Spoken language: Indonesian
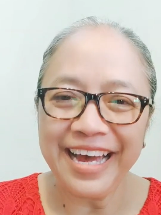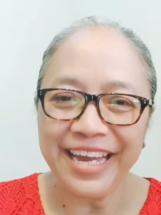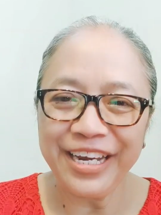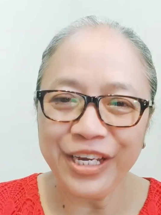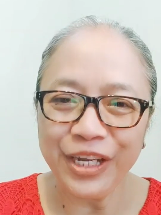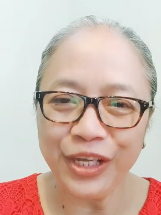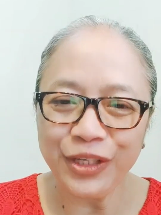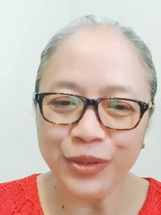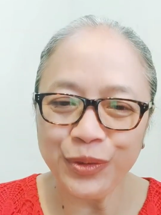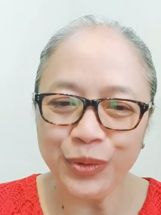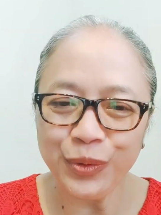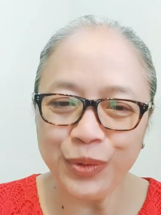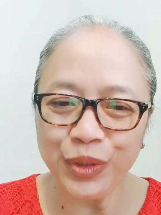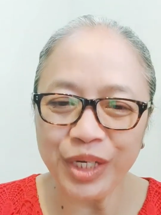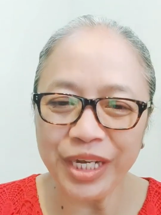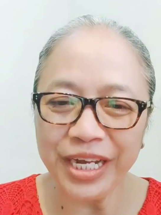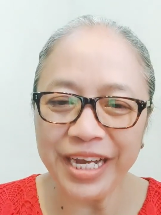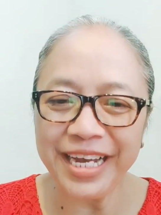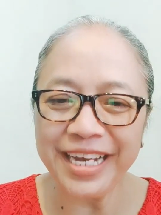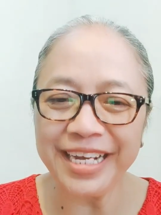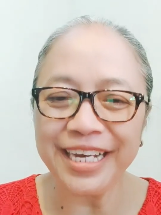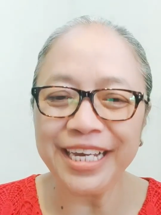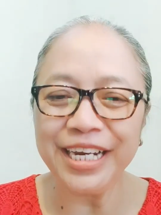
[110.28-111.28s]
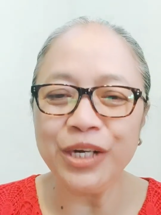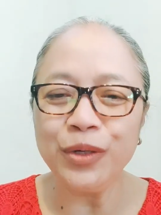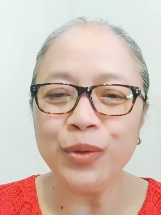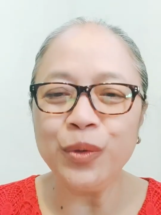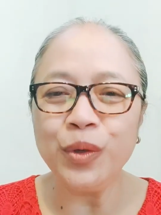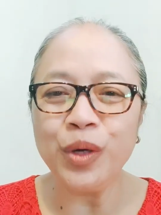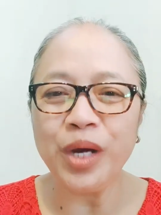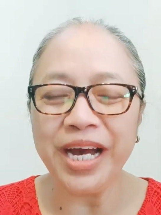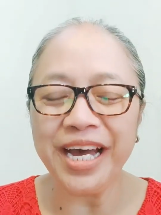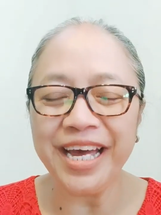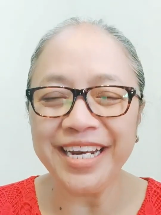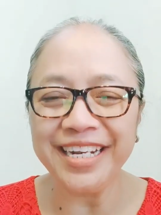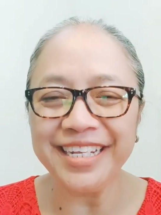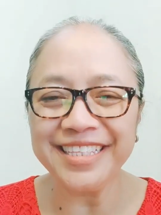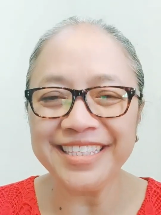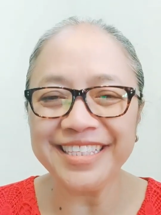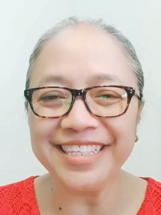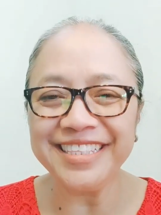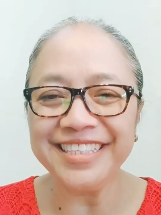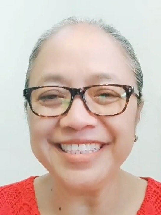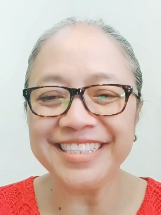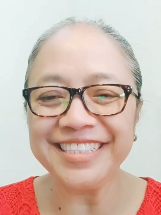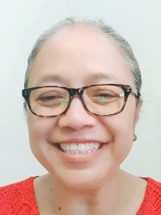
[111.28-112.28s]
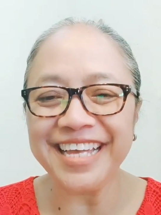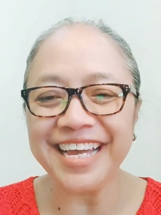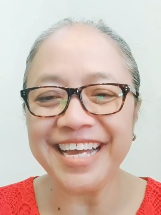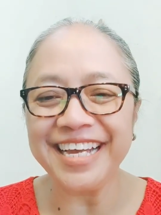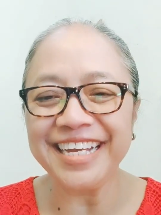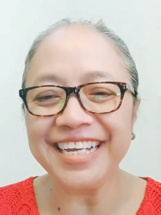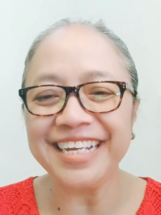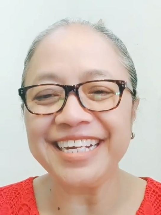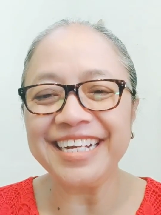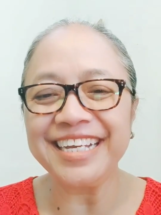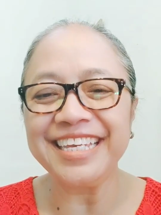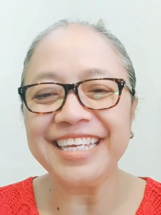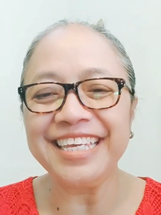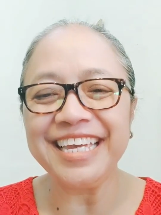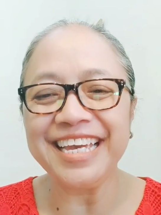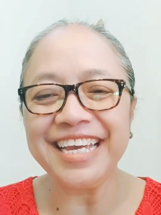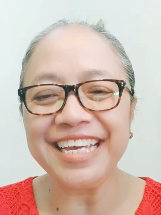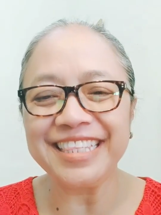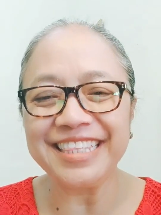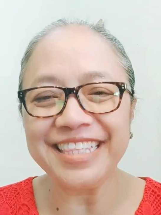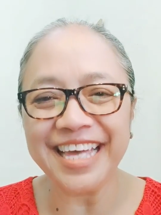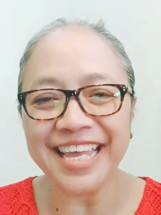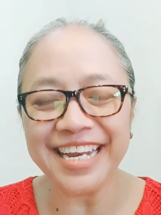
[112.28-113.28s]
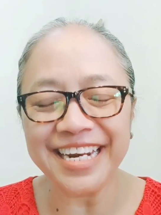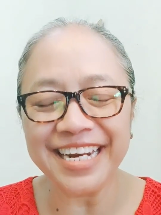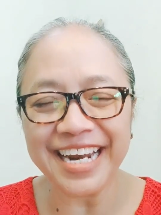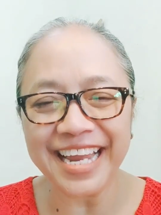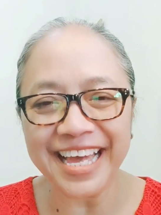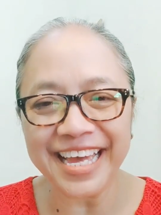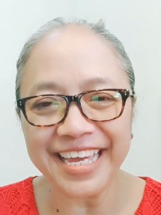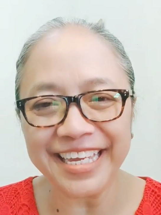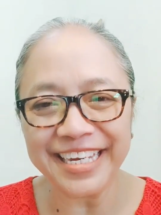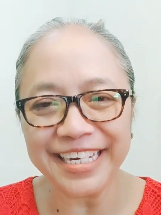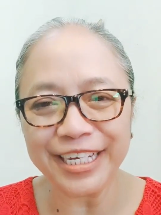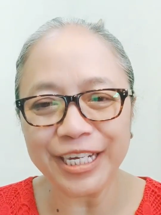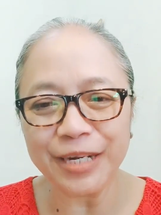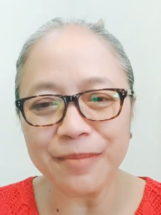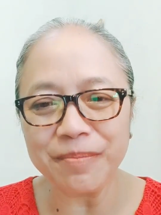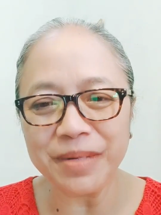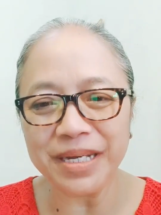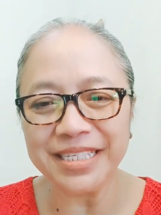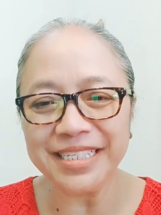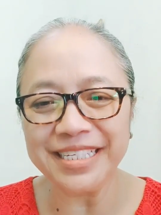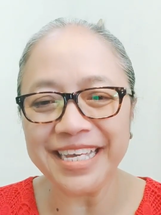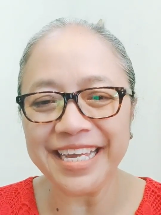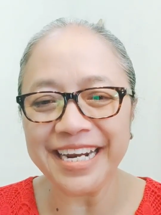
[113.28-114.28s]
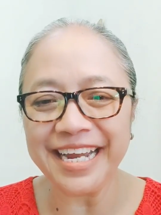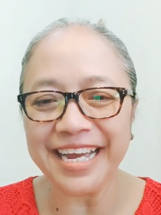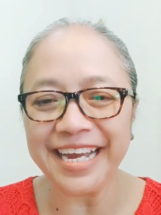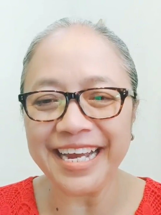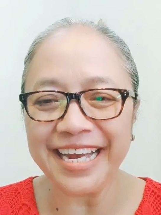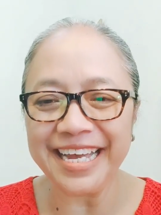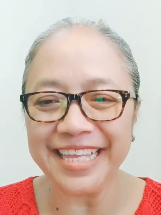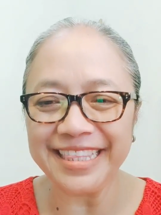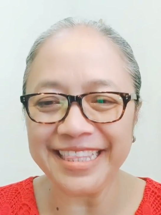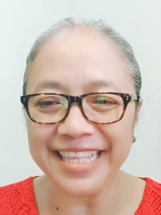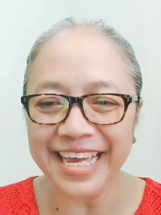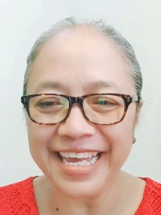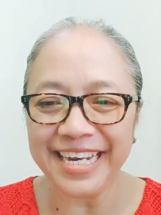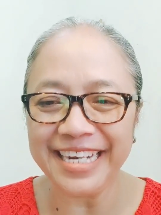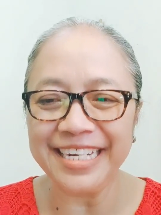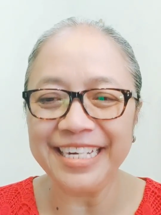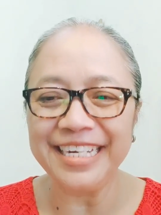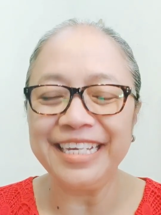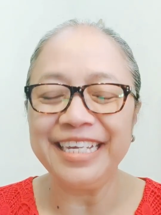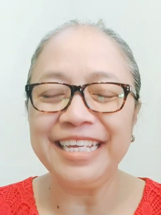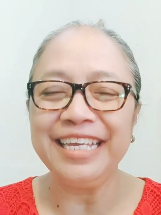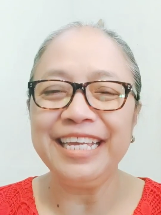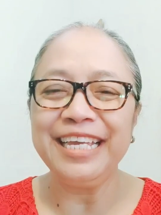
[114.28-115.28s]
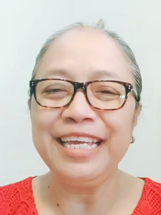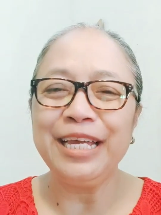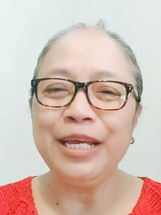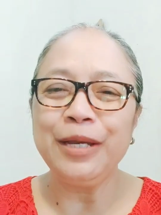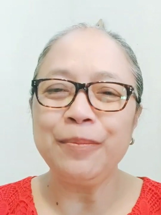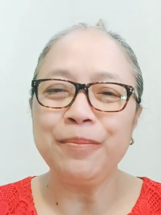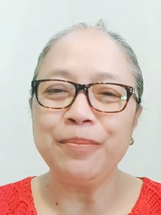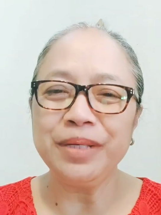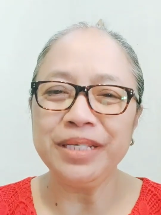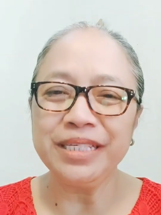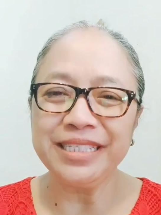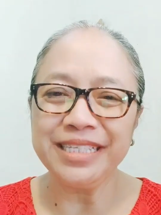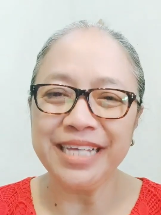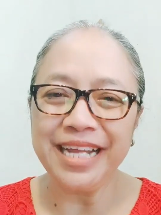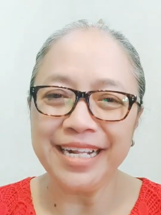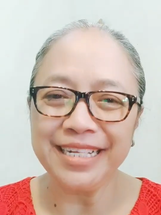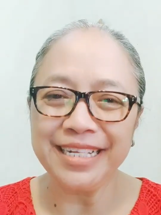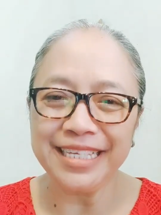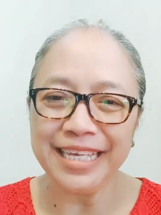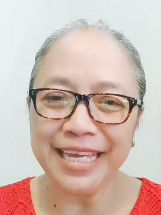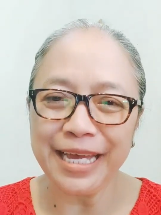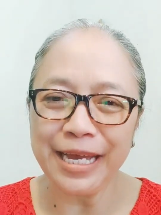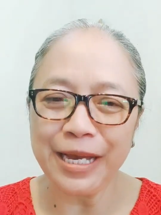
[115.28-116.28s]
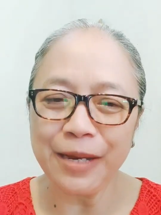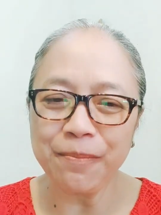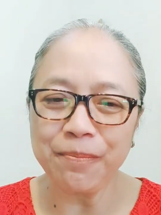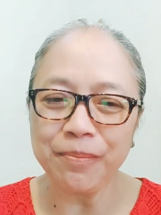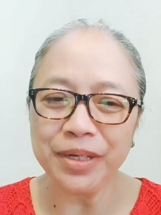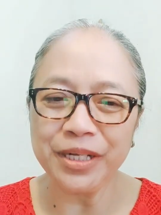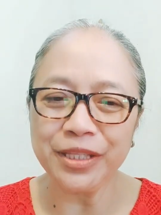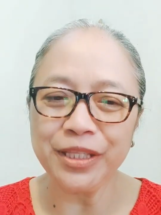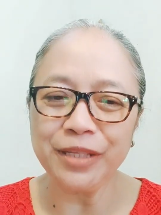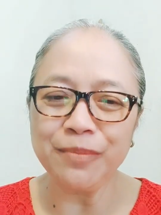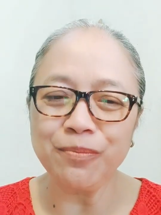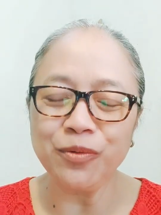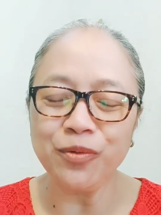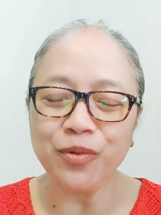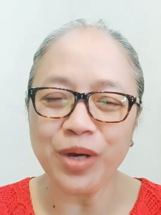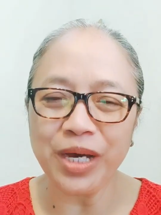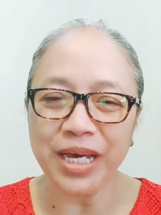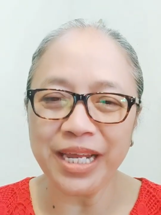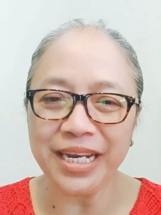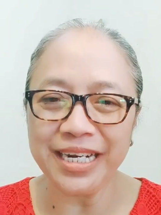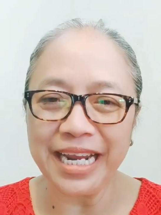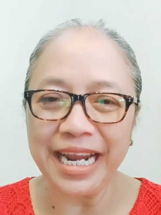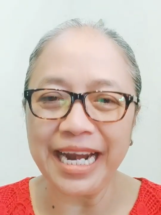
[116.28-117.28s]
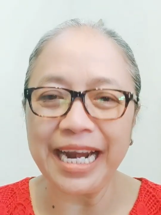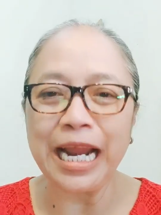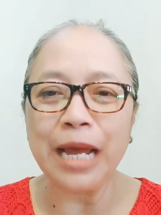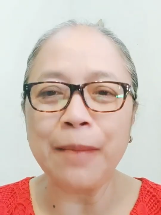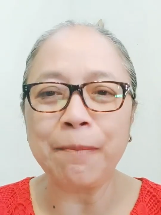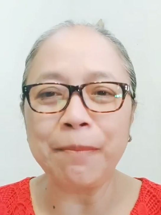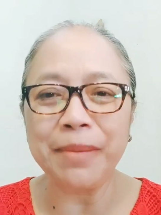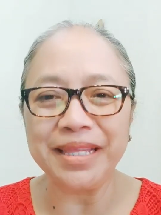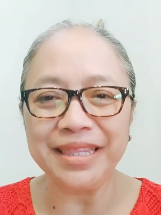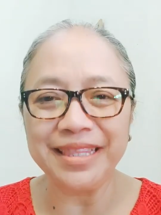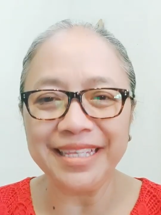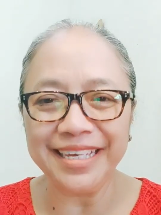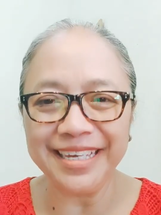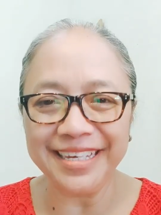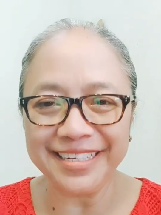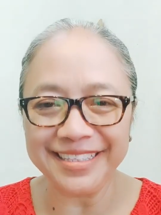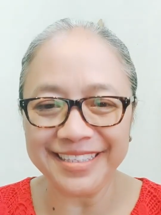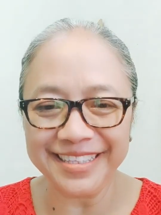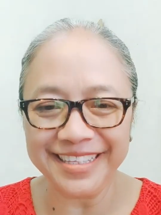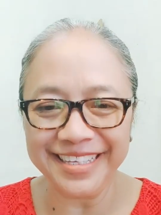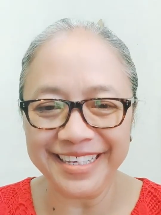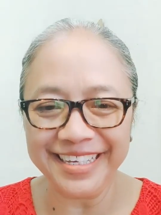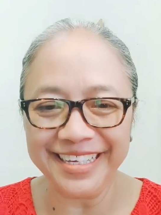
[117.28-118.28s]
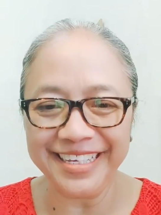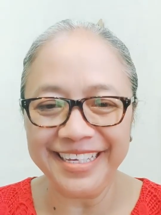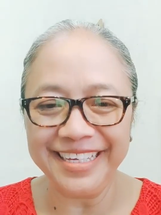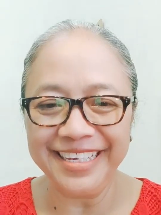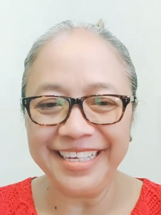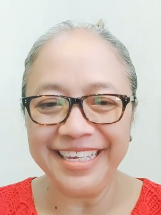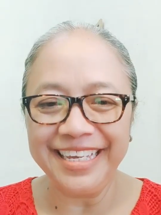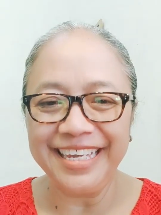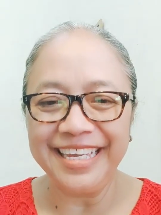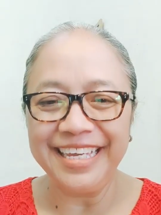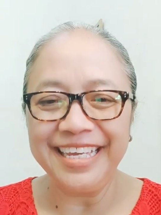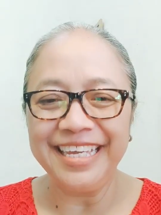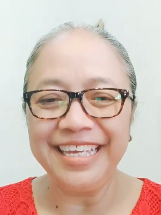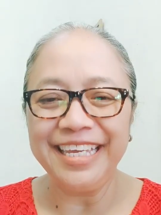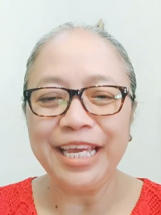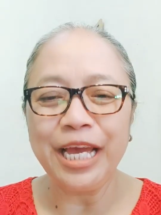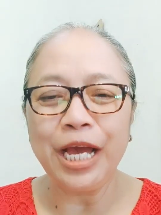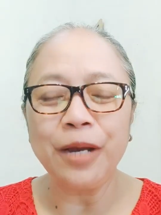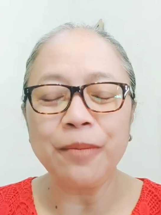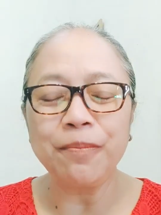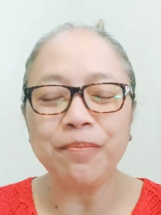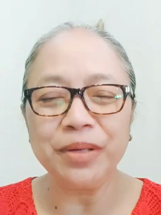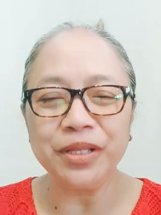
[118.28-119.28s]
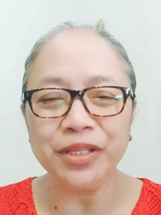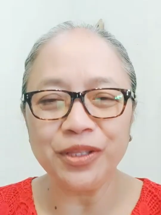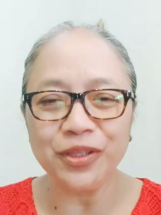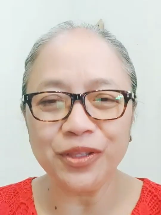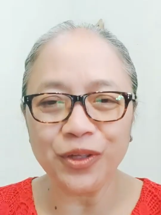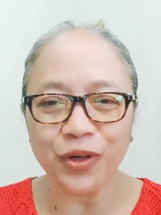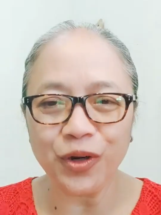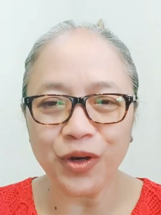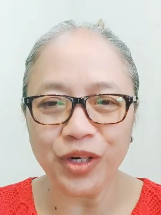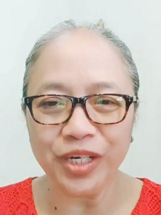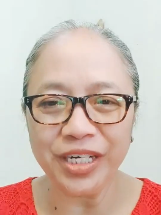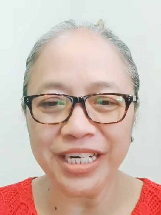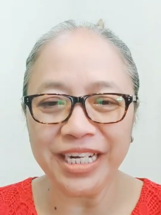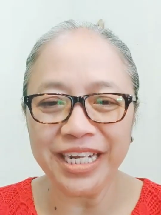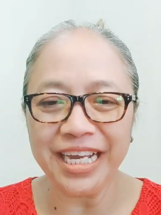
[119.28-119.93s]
Ada juga keluhan tentang kegiatan lain kemasyarakatan, misalnya pertemuan rapat RT yang bentrok